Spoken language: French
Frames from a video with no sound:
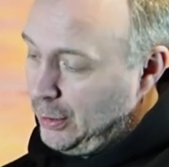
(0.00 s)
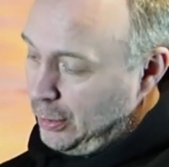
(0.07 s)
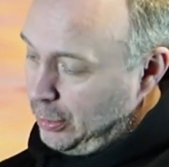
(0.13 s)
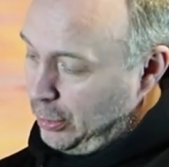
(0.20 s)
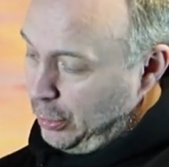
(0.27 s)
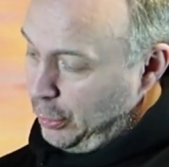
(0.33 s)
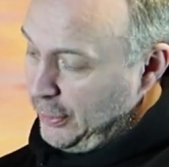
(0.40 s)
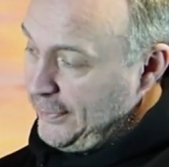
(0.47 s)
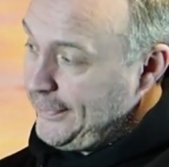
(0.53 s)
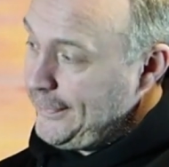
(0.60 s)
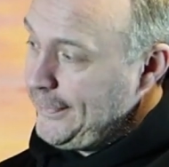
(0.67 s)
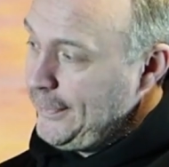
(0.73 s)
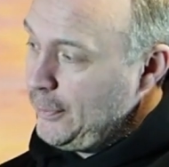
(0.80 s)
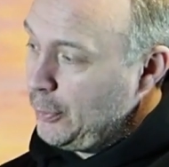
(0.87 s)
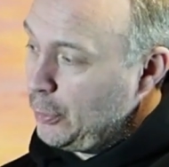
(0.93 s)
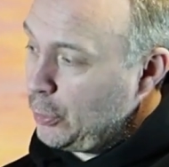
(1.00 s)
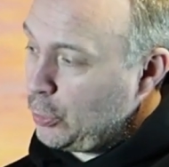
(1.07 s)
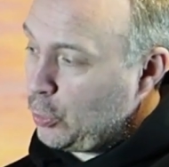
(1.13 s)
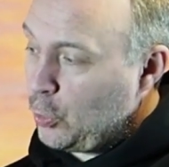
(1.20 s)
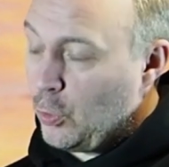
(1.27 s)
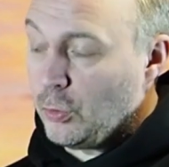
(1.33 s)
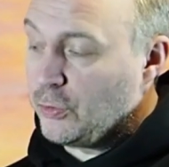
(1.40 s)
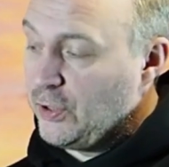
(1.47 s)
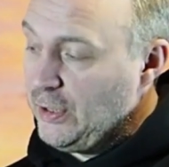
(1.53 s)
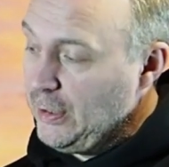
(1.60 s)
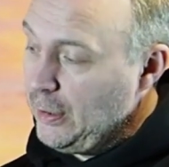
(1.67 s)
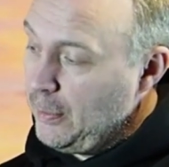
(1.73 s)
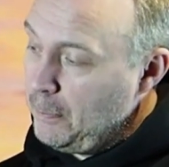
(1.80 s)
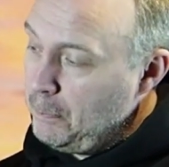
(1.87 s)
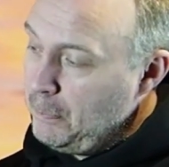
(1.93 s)
euh, ici cranté euh,
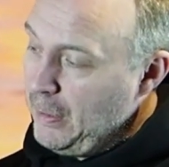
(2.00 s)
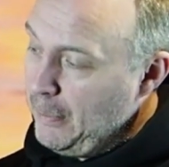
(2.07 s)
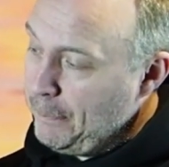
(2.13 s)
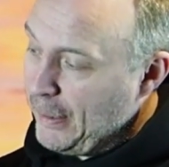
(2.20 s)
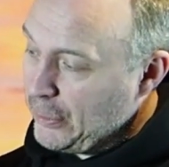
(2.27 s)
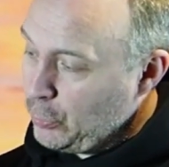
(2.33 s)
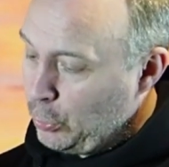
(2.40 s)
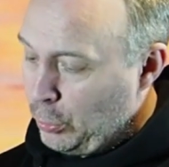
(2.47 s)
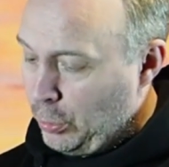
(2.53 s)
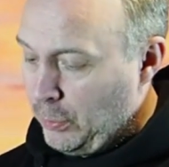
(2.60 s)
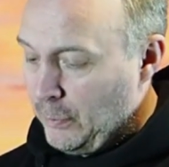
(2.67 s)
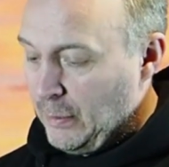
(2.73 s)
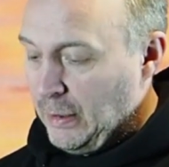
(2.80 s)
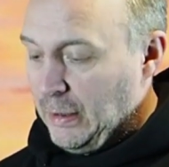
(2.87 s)
crantée, mais pas trop.